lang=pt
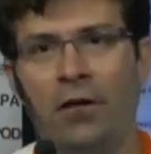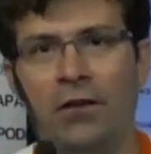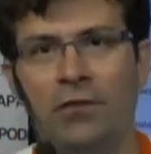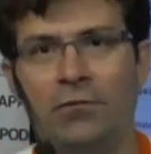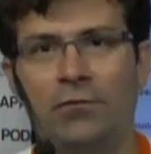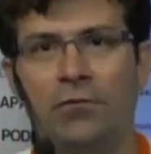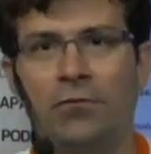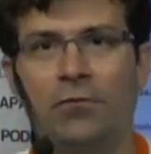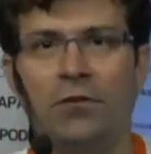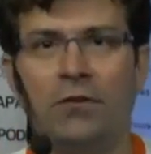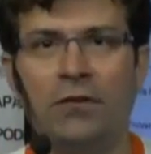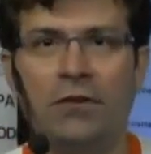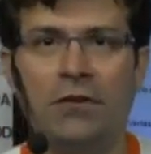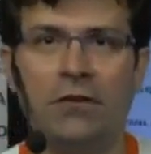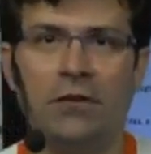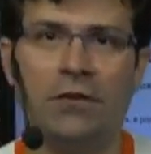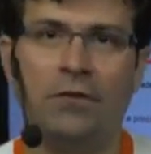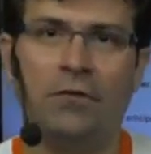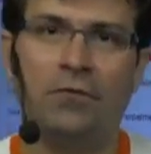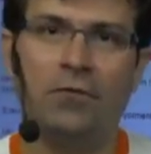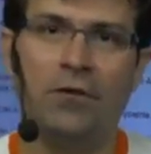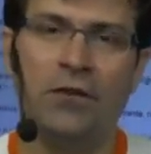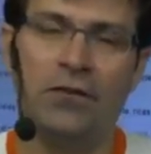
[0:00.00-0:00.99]
History,
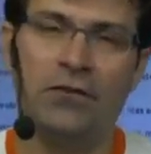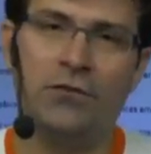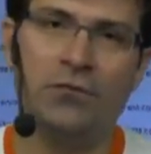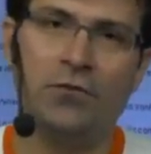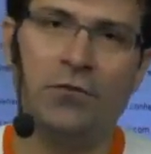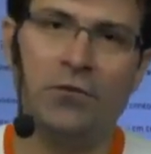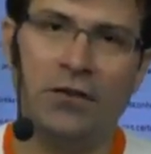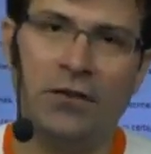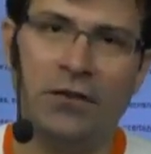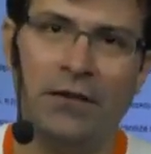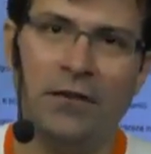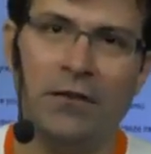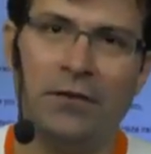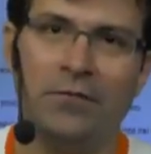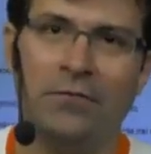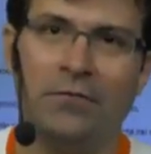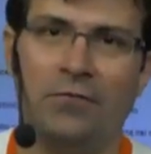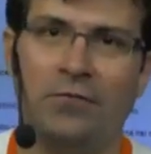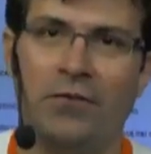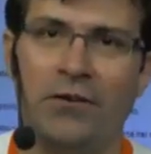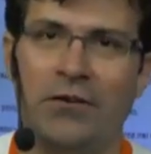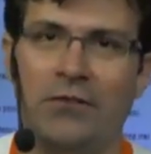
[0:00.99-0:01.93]
o History, né?